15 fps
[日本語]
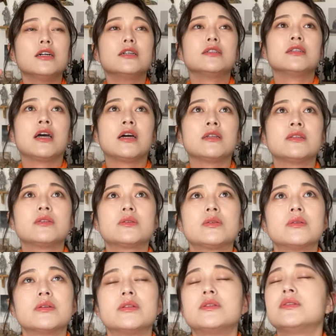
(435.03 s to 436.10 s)
なん
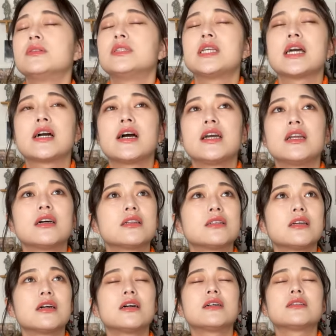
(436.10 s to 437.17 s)
という世界なん
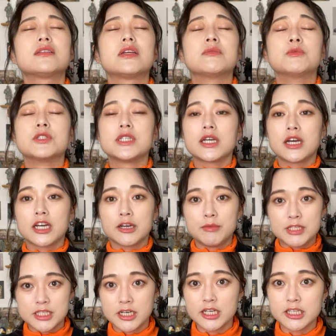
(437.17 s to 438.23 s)
だっていう世界が見
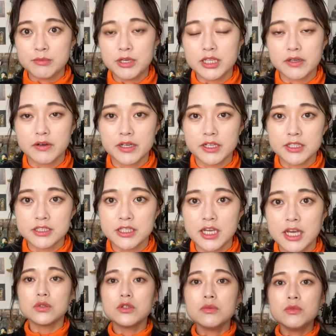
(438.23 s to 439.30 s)
違えて見えたわけですね
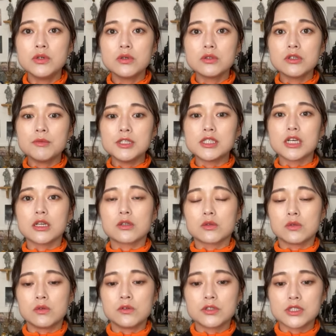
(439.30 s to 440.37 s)
その室戸岬の
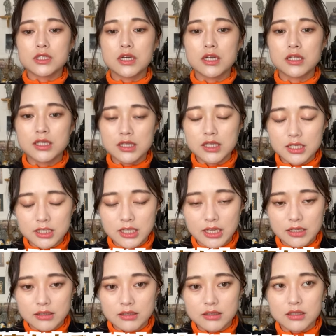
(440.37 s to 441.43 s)
洞窟から出てきて
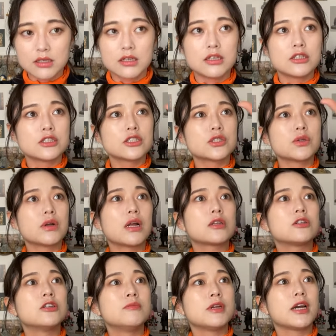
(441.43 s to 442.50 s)
空
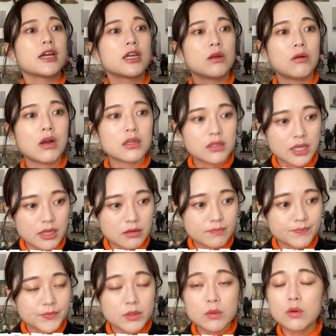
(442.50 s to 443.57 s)
と海が広がっている
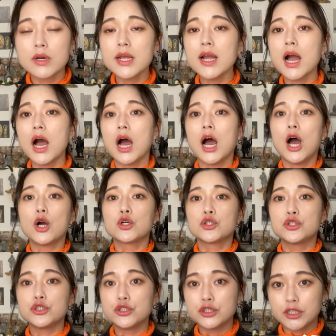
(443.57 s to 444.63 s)
これが
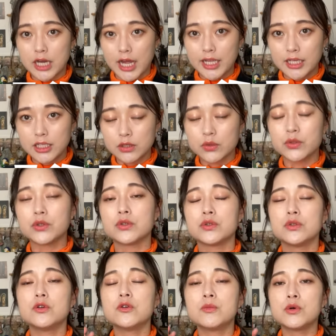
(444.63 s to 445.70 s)
空海という
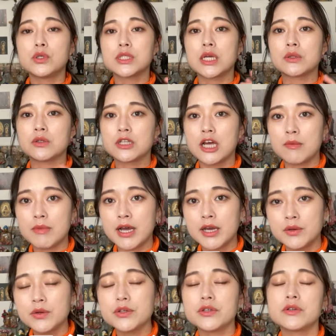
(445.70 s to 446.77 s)
お坊さんの名前
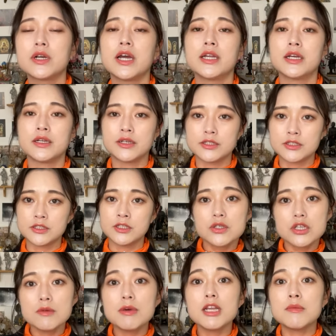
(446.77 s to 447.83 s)
の由来なんですそ
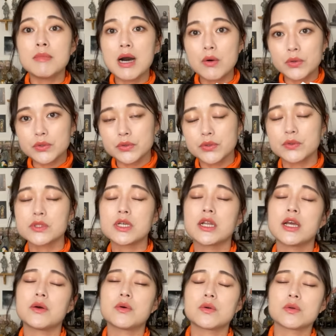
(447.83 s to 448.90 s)
れまで魔王という幼
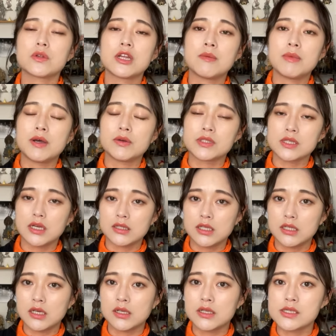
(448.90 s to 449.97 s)
い頃の名前を使ってい
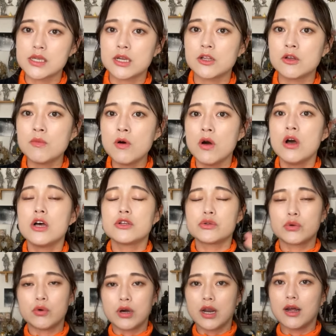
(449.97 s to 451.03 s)
たんですけれどもそ
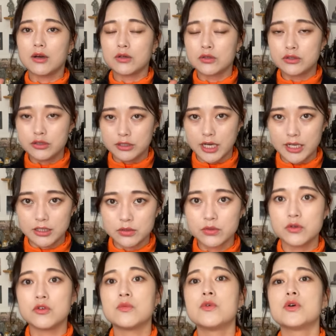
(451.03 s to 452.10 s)
こから空海とい
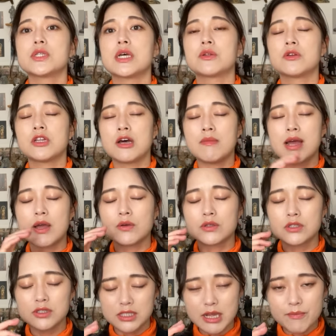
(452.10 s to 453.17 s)
うお坊さんの名前を
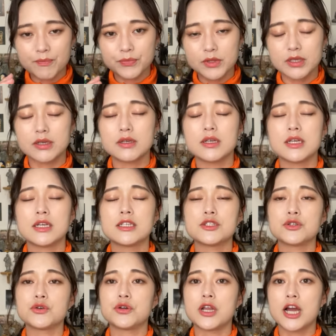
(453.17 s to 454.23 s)
つけえー、修
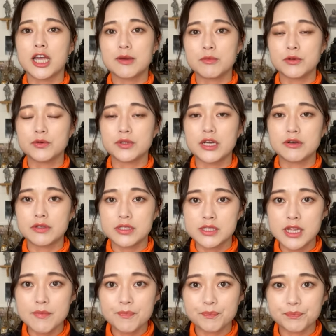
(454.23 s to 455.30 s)
行に励むようになるんです
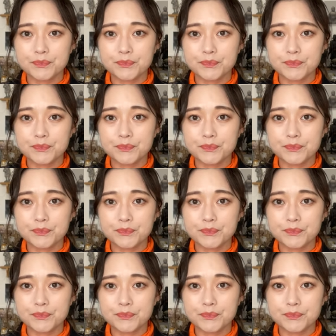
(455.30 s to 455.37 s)
ね。